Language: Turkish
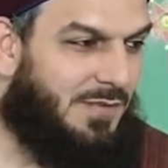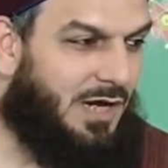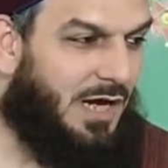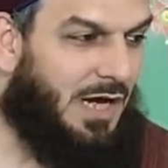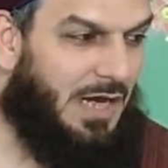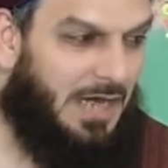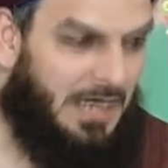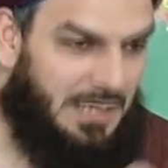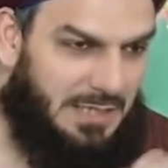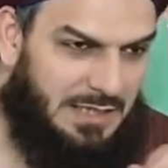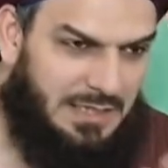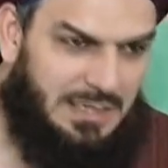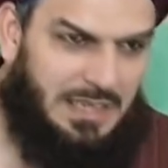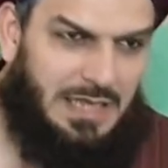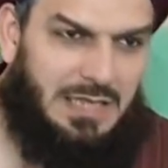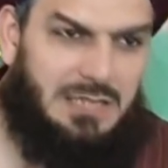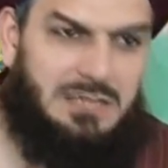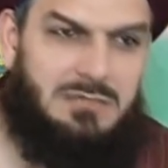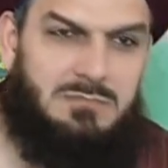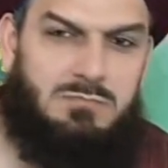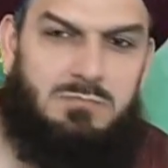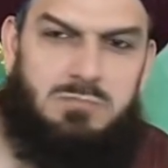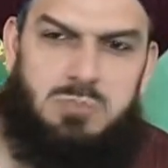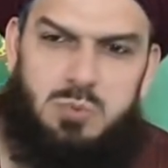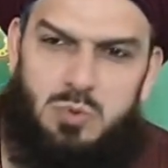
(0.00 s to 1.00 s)

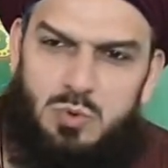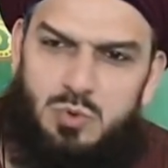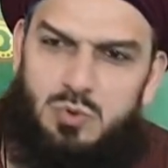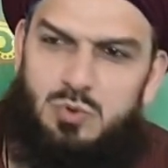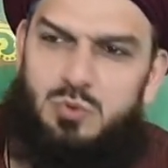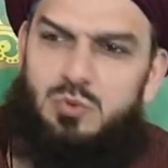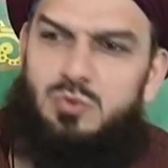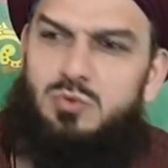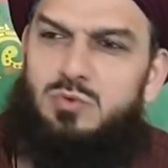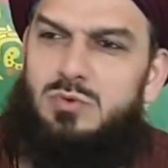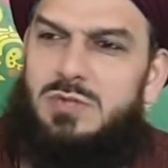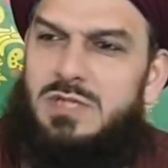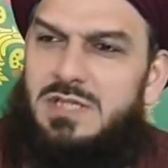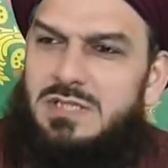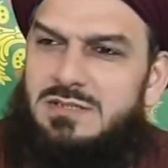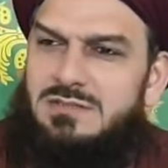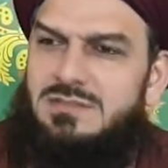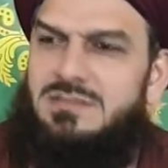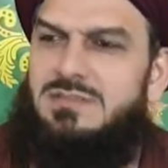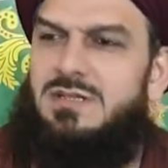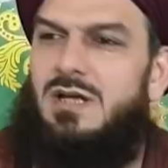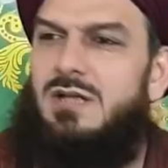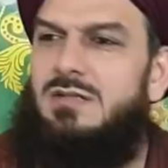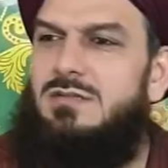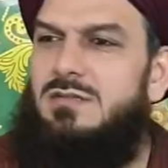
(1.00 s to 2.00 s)
Aynen bugün
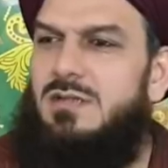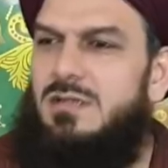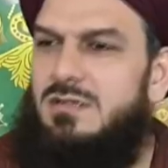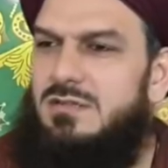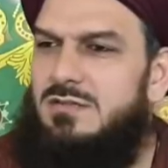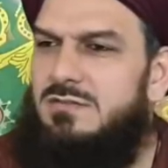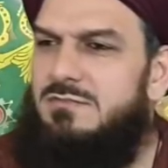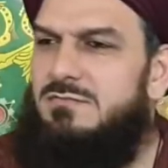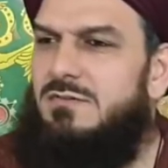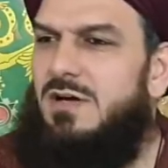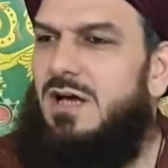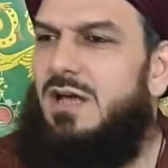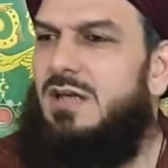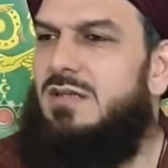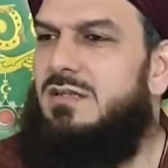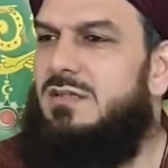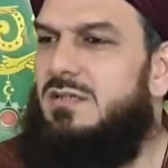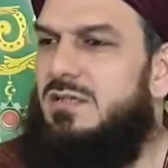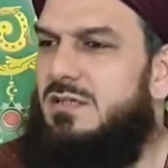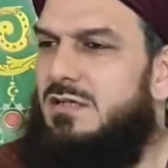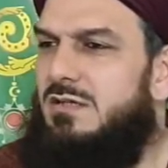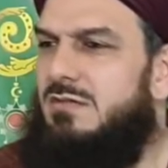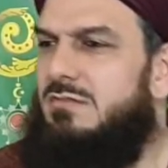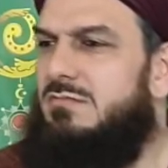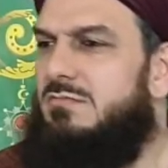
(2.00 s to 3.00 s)
insanların
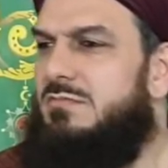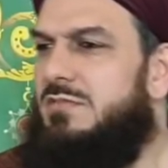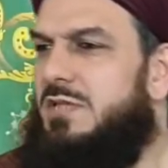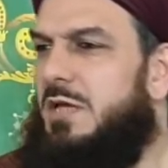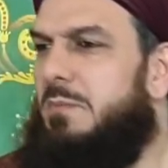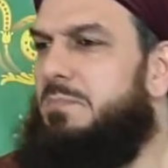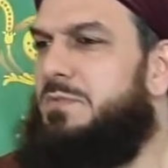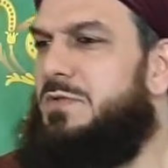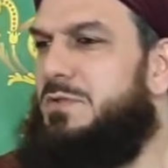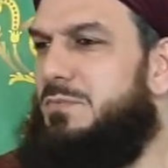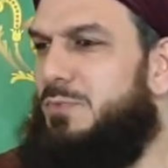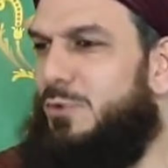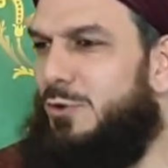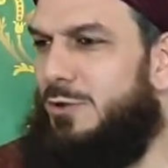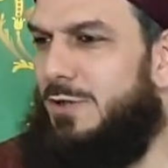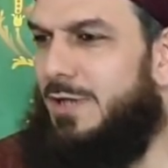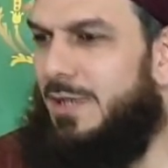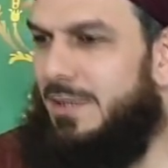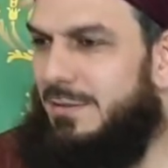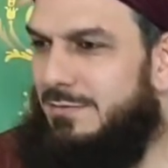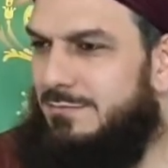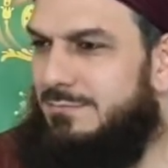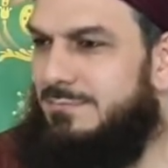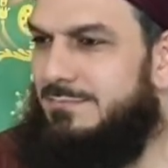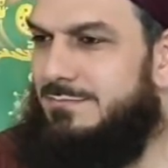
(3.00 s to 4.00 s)
verdiği tepki böyle
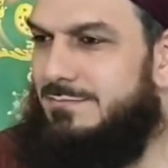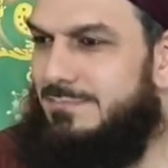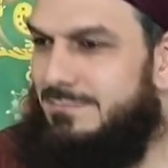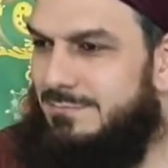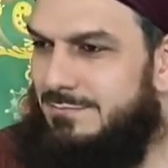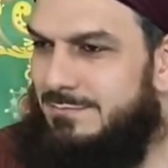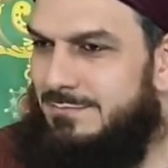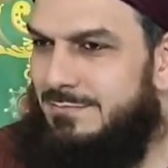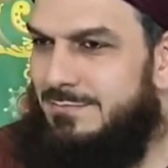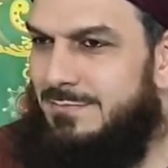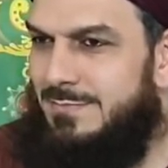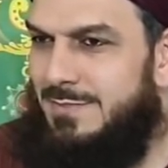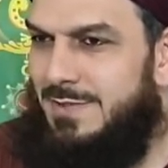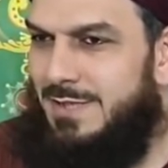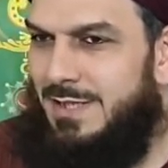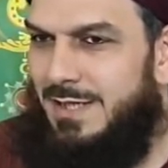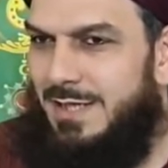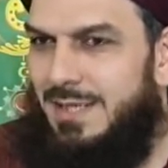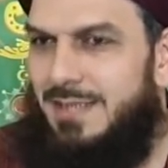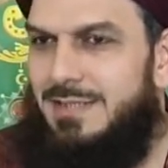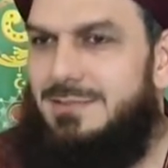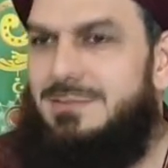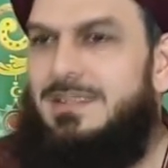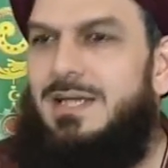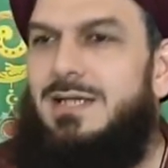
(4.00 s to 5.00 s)

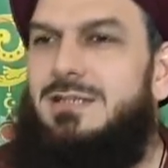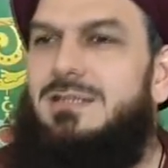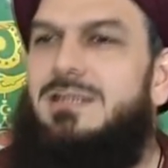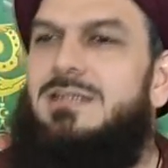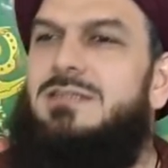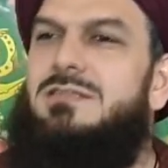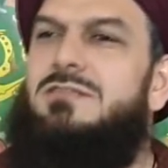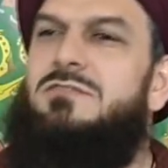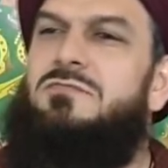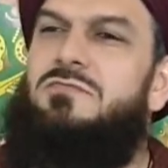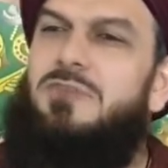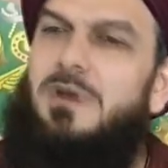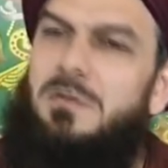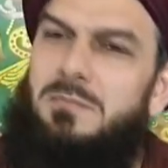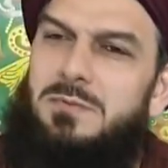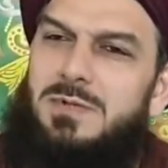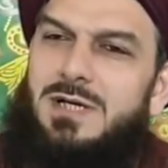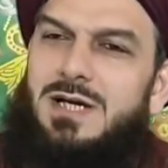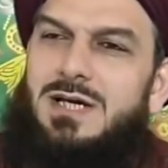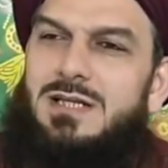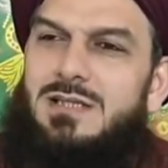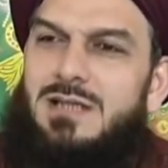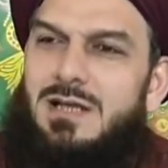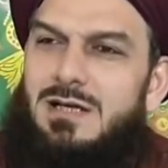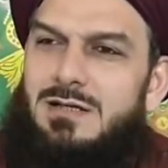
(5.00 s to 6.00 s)
sen gittin
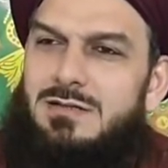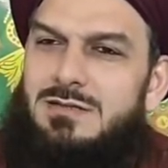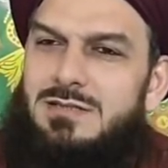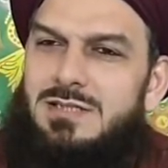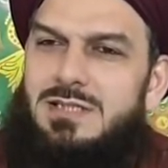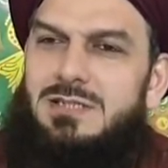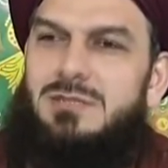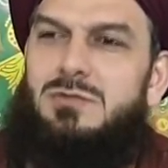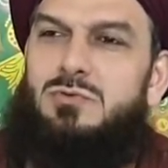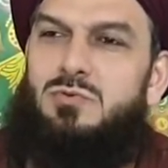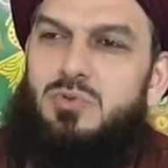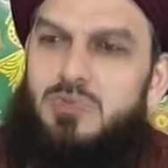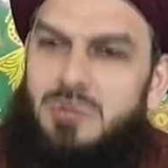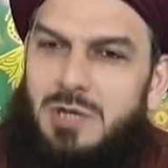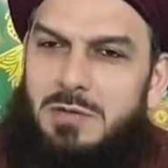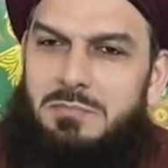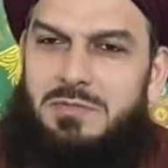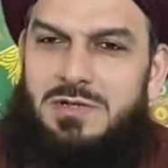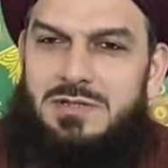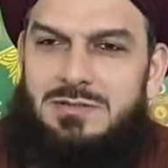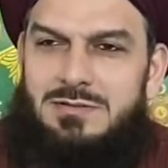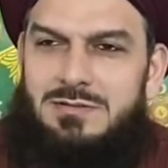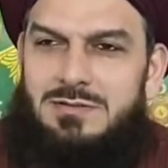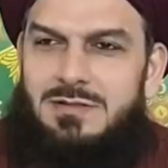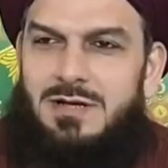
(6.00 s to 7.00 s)
fabrikada dilini
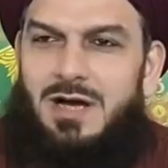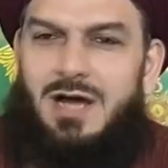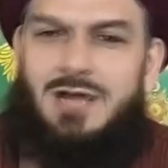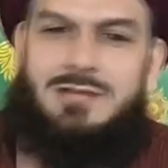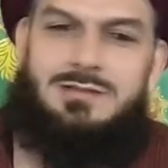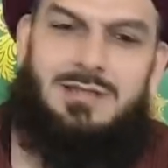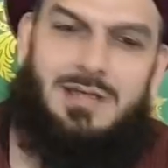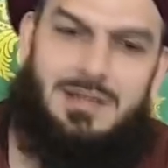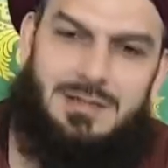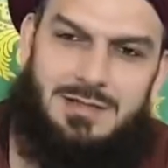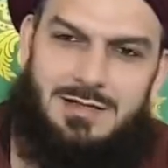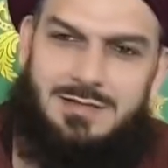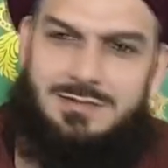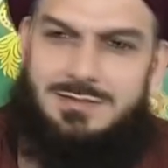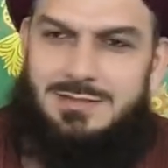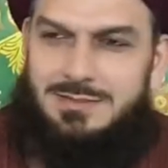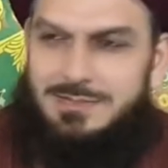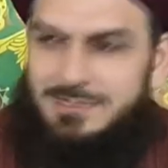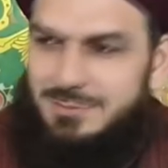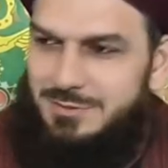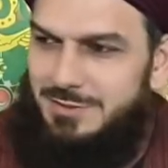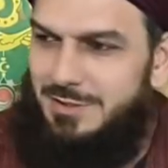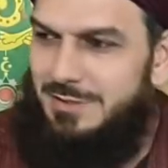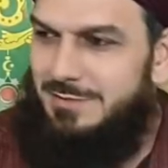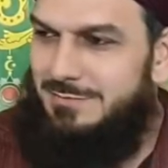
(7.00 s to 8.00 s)
tutamadın. Atarlar
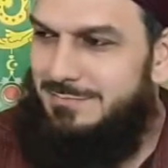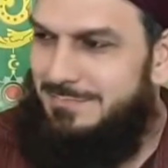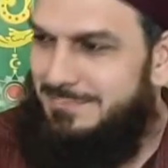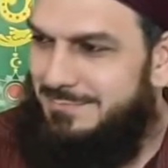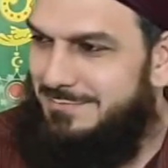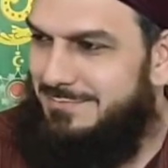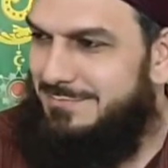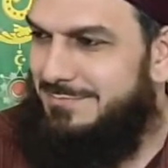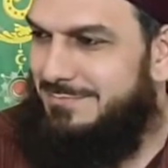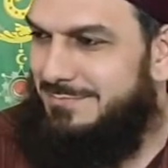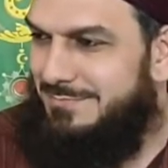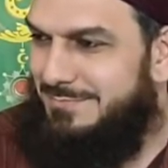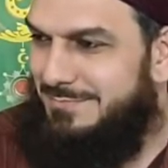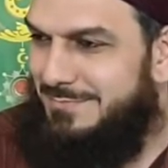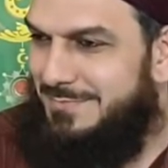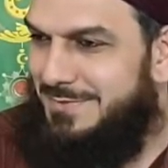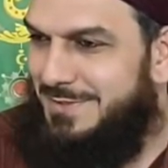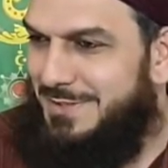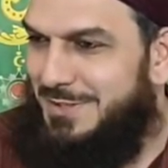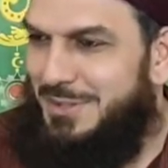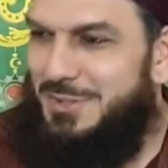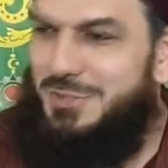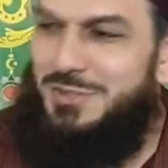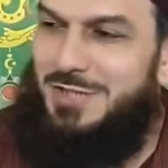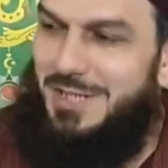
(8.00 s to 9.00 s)
seni işte.
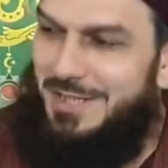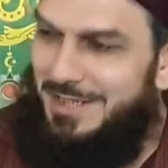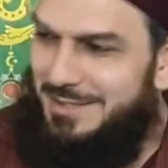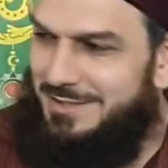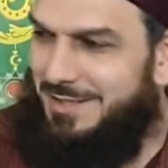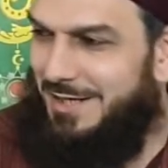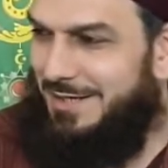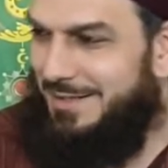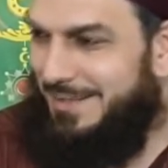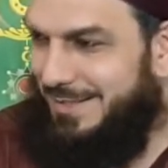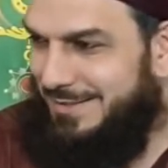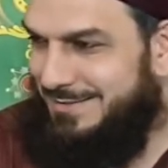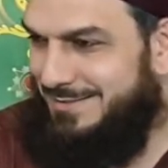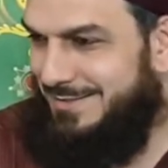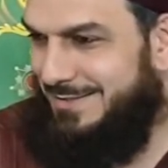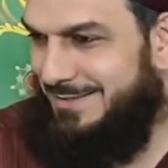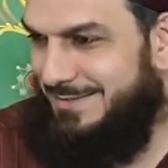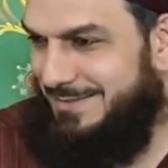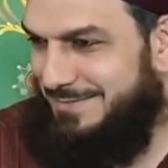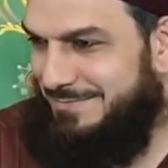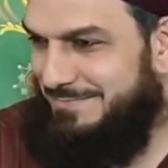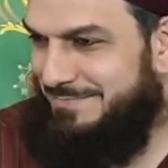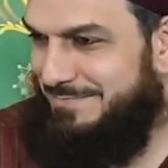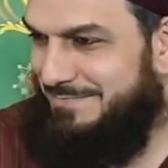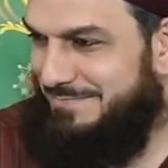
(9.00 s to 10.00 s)
İşten atarlar seni.
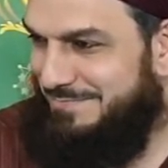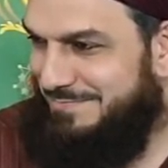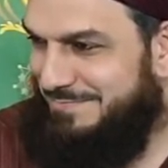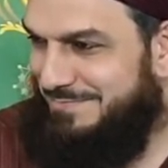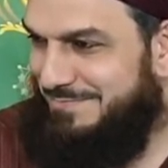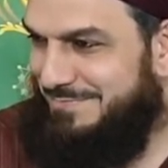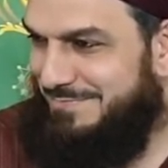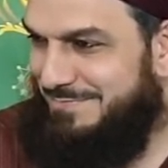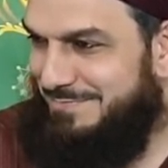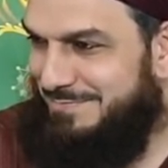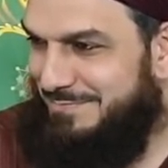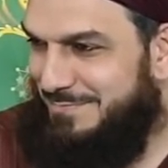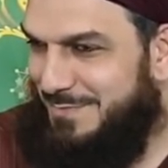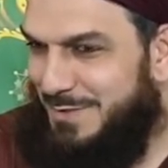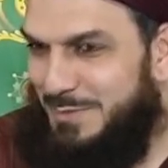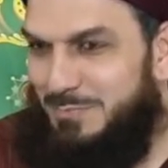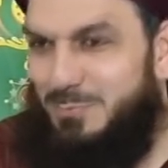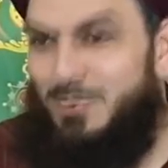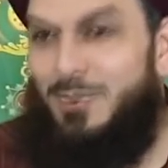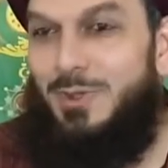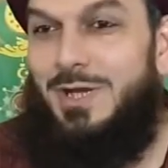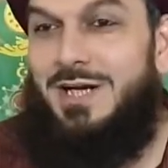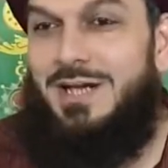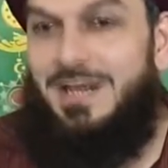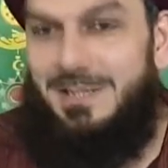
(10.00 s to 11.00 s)

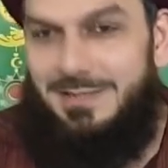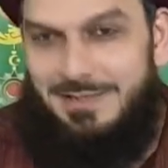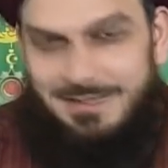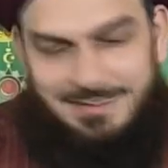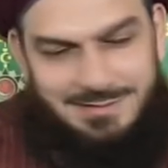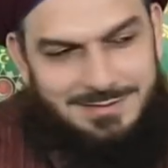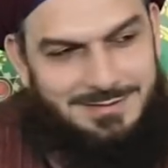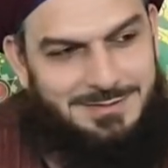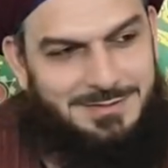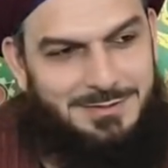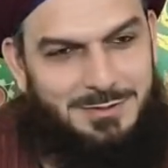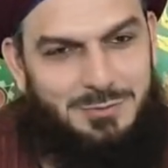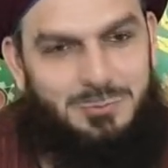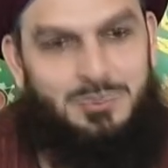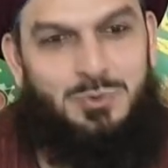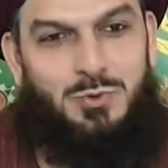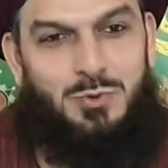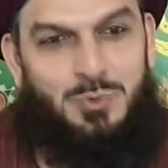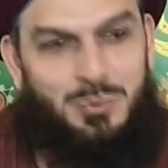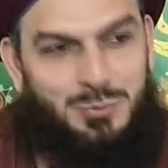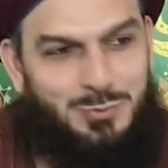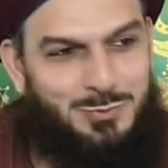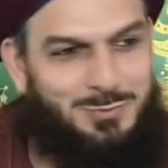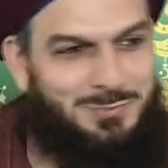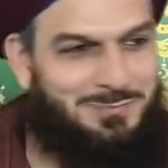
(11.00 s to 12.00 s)
Böyle kalırsın işte.
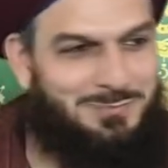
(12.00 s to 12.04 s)
Sürün.